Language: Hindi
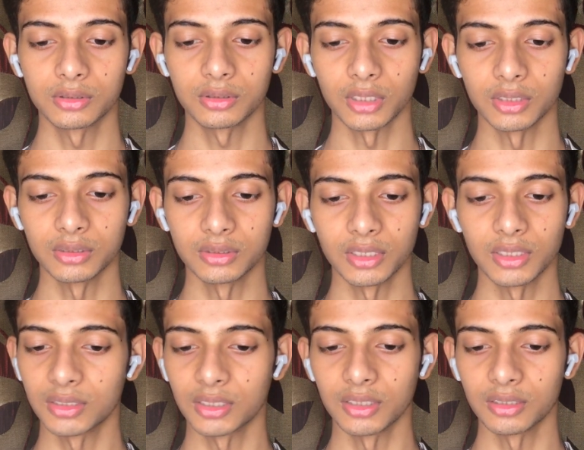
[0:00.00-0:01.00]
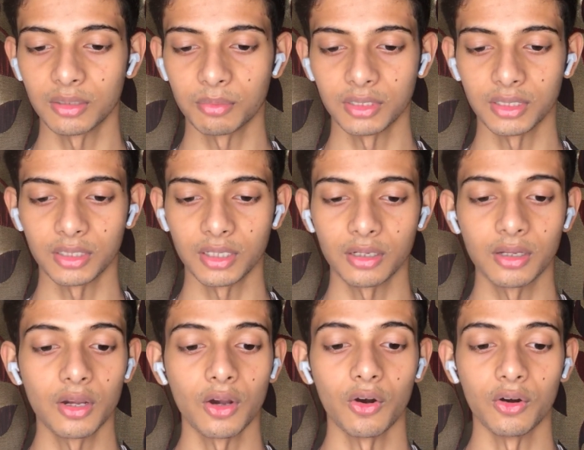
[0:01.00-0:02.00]
तंतर तंतर पता नहीं क्या
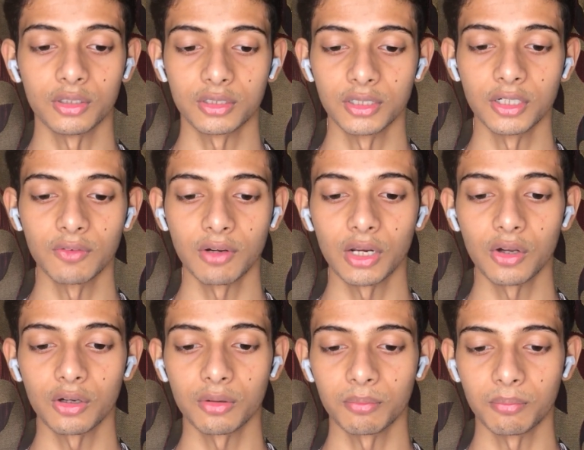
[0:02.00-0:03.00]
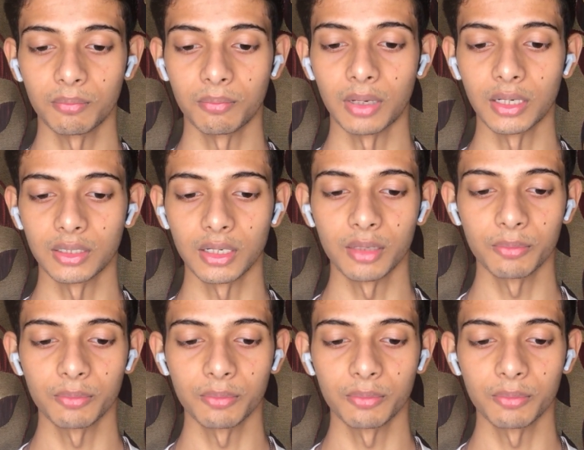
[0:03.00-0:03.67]
और थर्ड वाला बाटला